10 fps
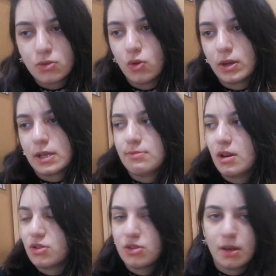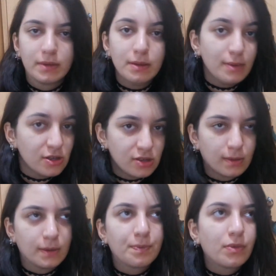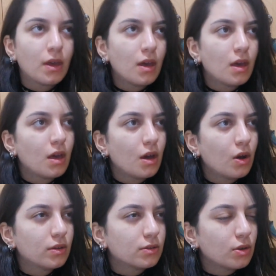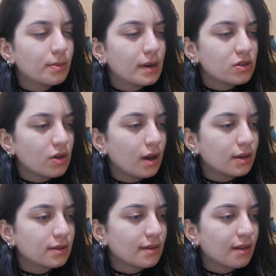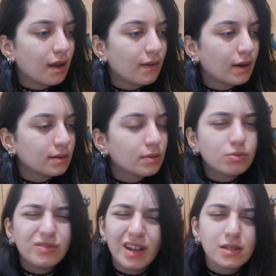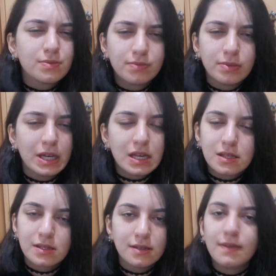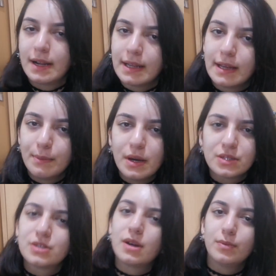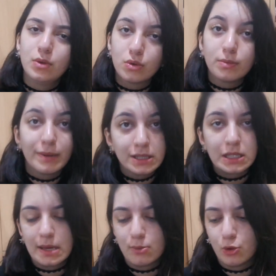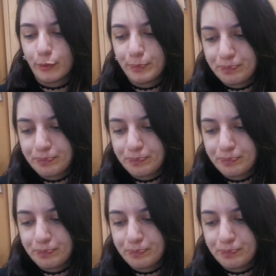de çok kez başlayacağım dedim. başlayamadım. Ondan sonra başka hangi diziler var? Ve bu tarz birkaç dizi var yani. Başlayacağım diyorum başlayamıyorum.